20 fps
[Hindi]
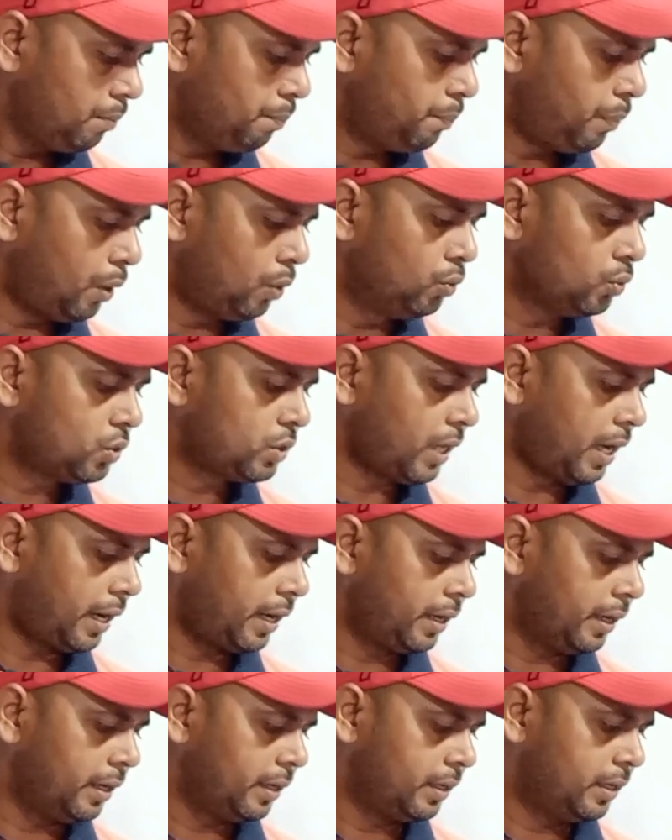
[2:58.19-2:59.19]
बहुत
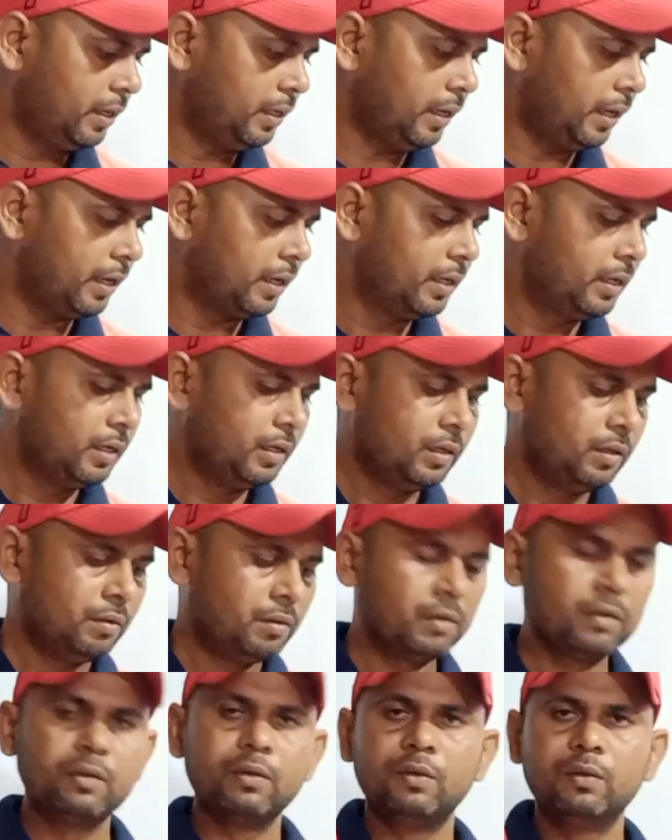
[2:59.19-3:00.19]
सारे हैं ठीक है
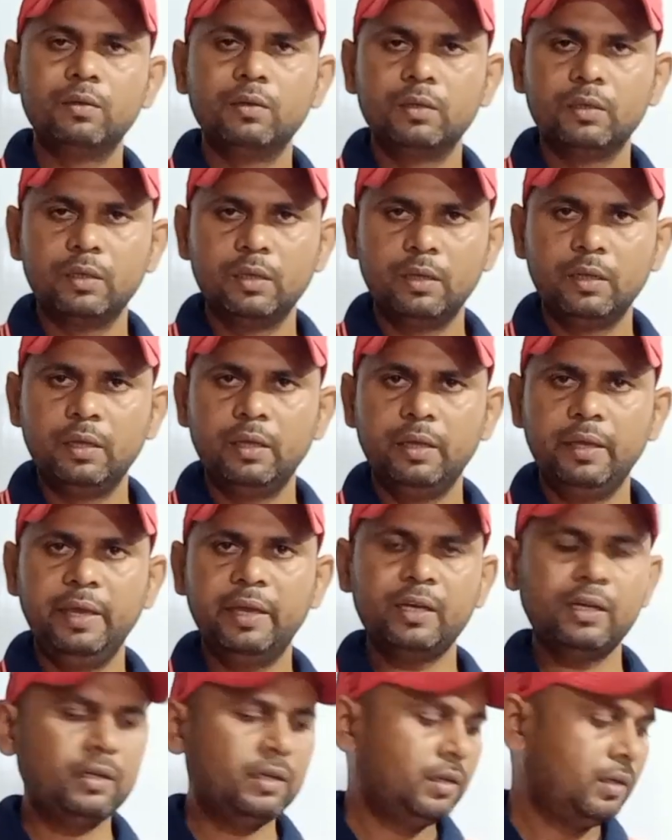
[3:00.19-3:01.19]

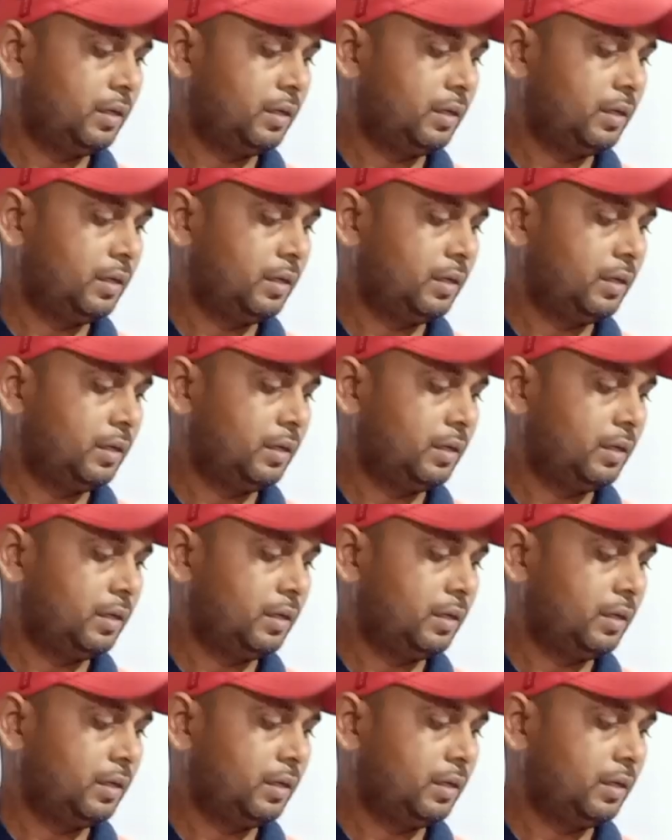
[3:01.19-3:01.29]
एक